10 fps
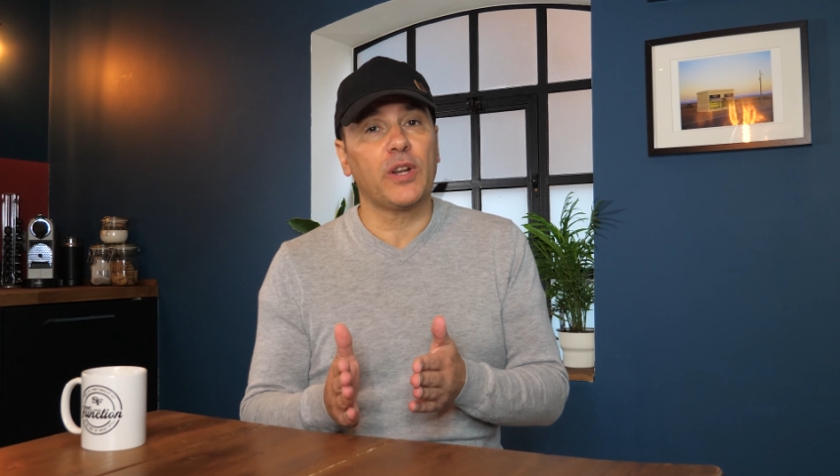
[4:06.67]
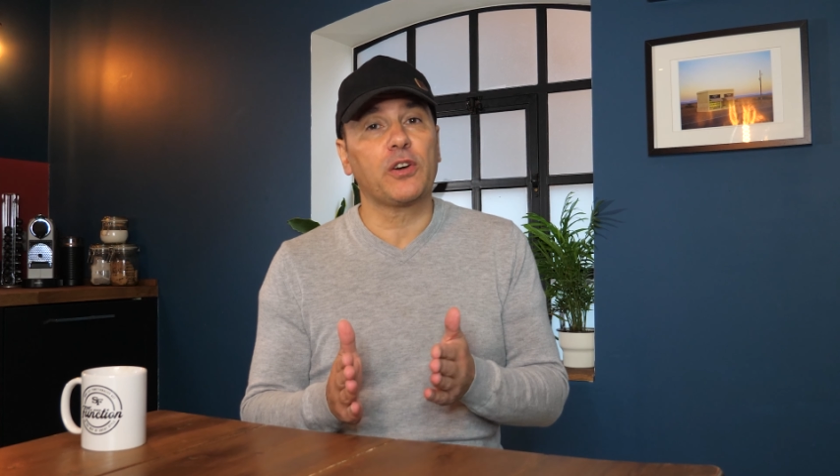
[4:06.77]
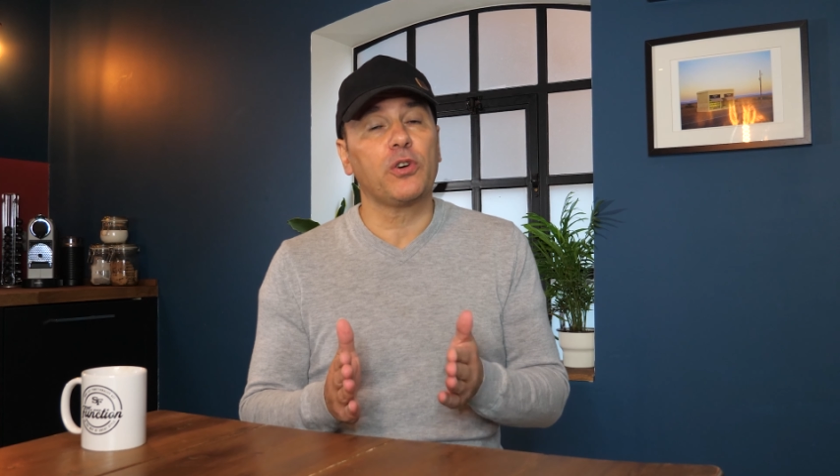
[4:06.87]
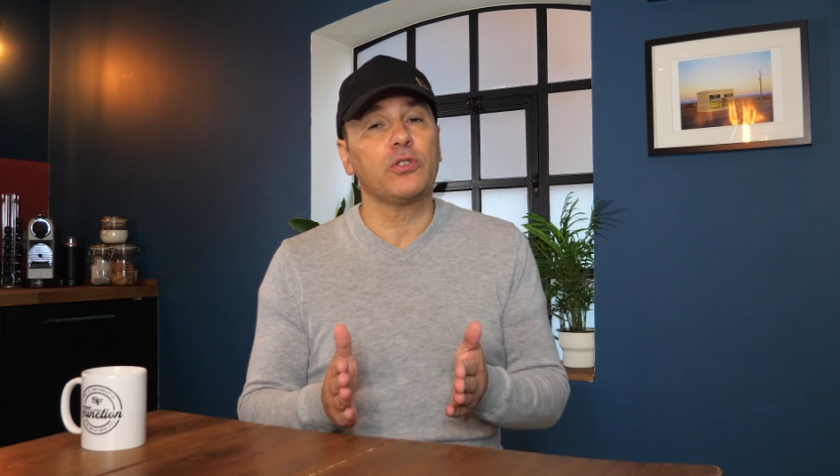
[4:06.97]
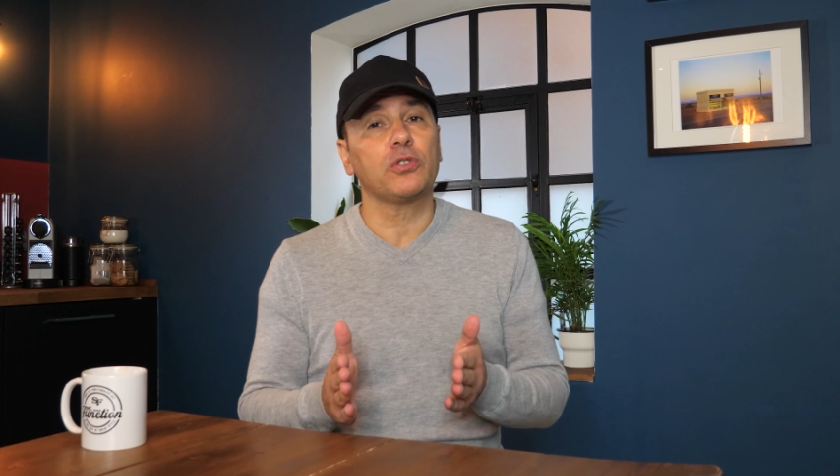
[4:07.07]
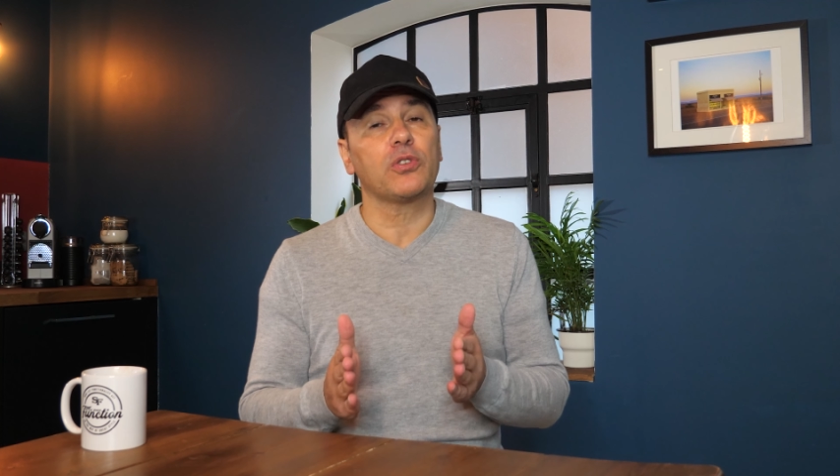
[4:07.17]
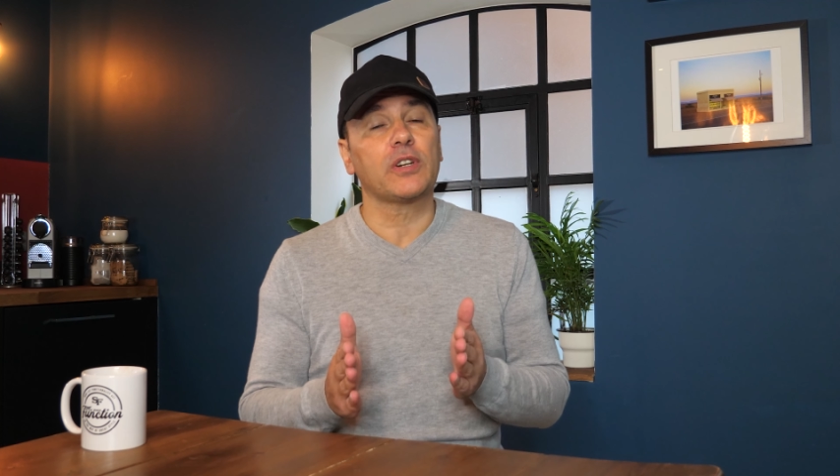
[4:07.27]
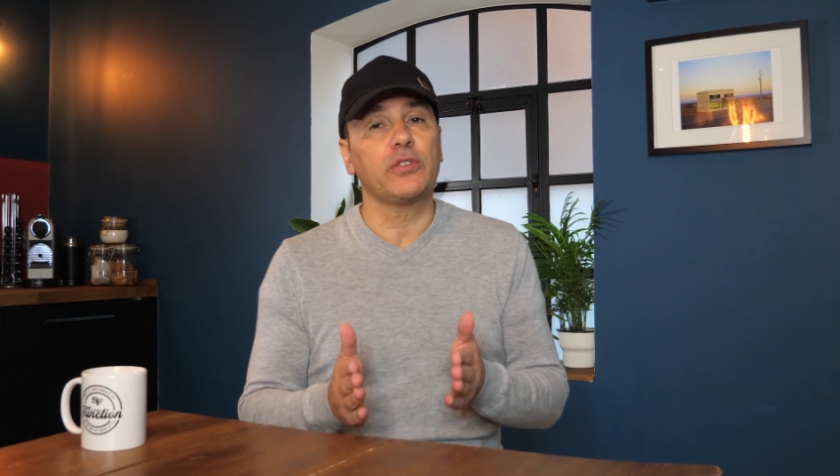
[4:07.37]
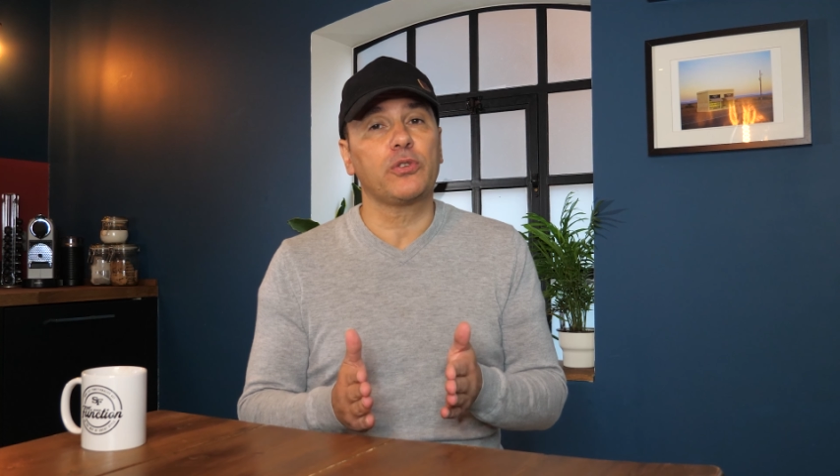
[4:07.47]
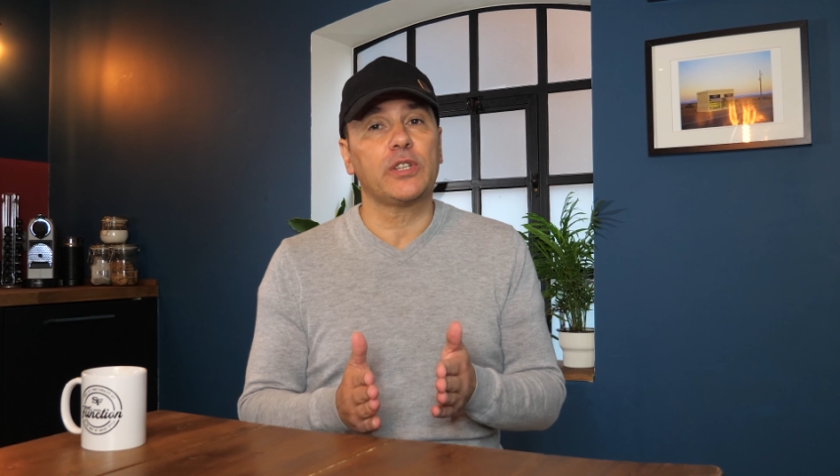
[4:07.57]
la cote
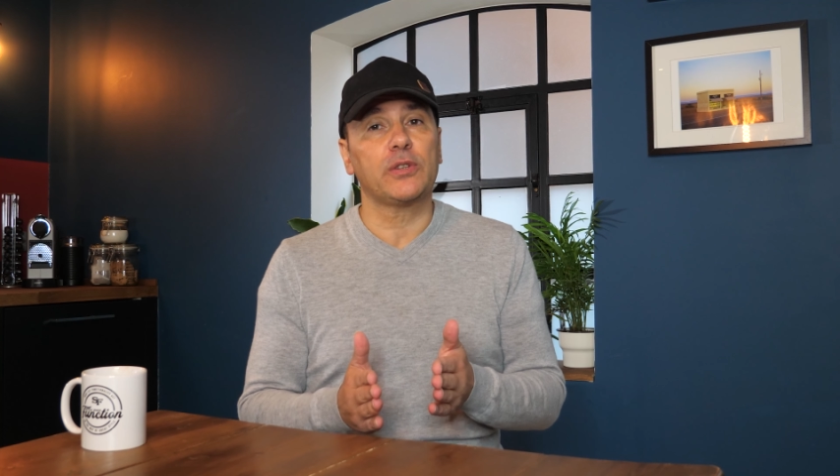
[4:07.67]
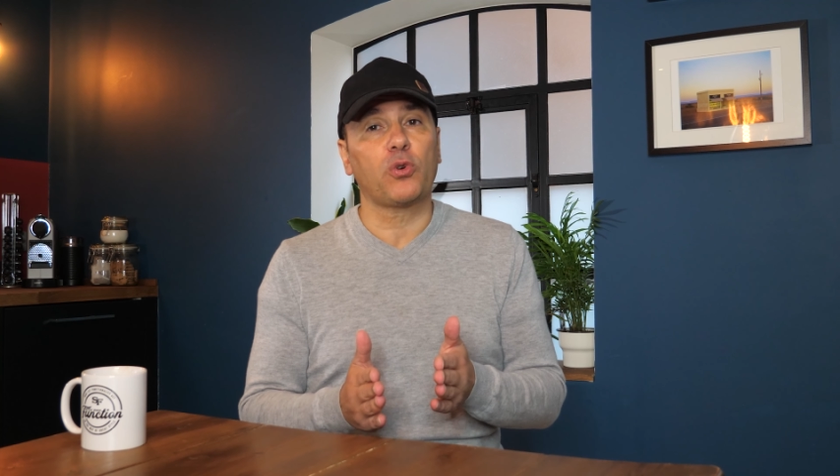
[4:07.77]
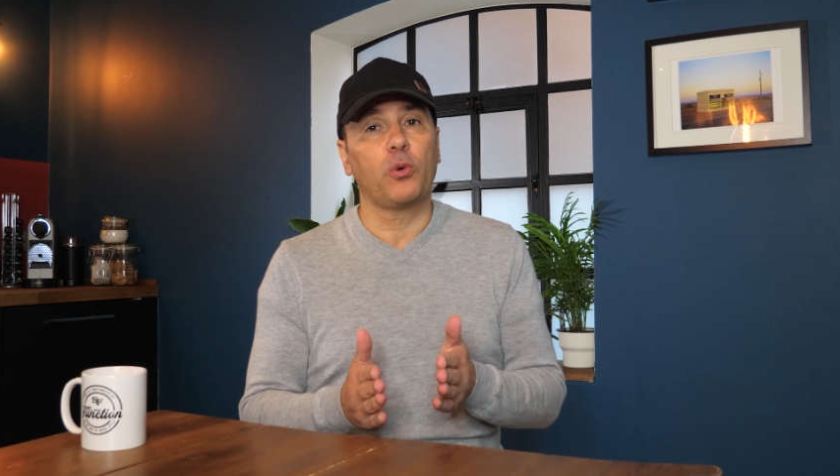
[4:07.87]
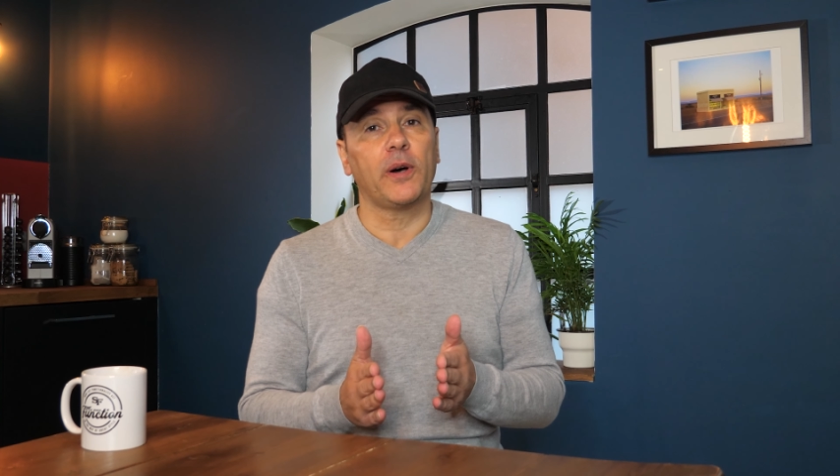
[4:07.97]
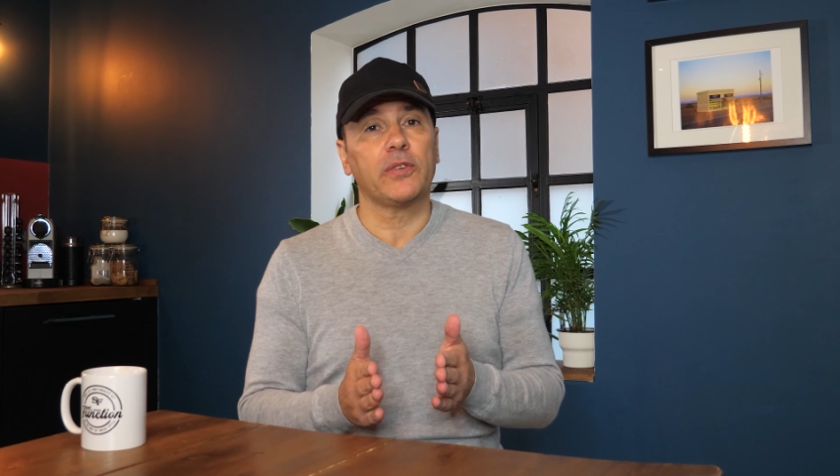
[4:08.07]
risque d'être trop